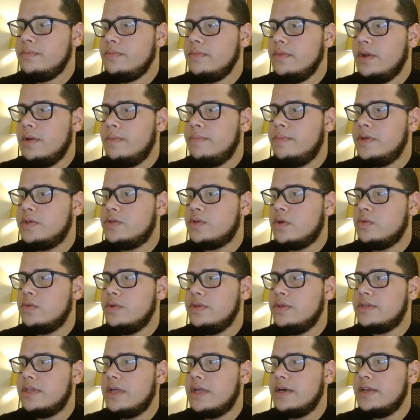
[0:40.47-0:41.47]
O pessoal do
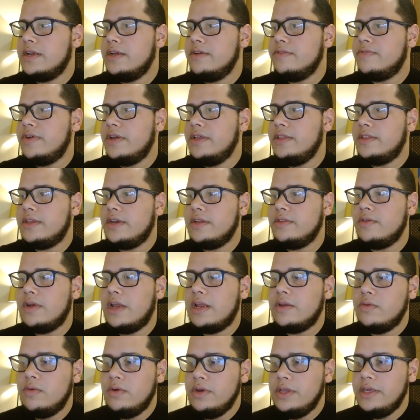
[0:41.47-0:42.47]
Instagram vai entrando lá
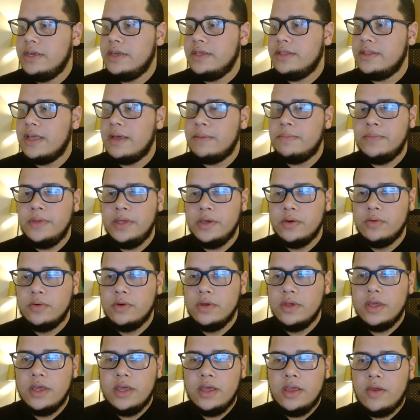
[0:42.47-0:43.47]
no link da bio
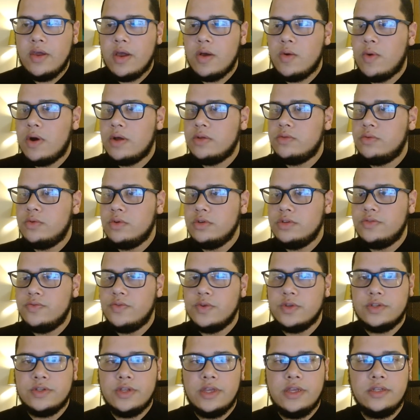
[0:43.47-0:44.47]
e aguardo todos
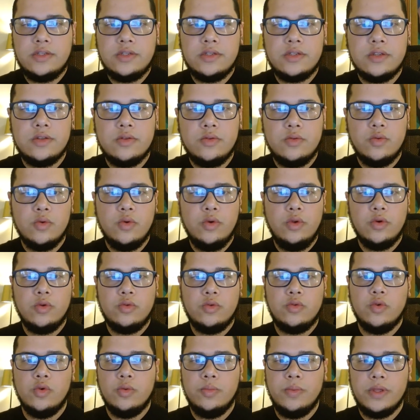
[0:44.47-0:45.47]
vocês no
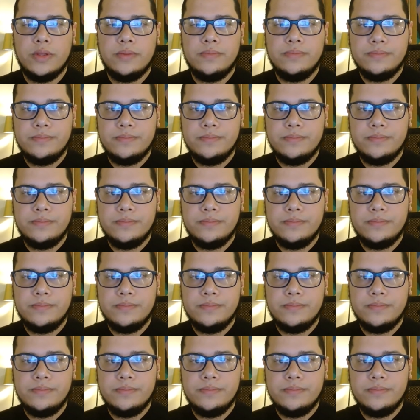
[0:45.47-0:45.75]
YouTube.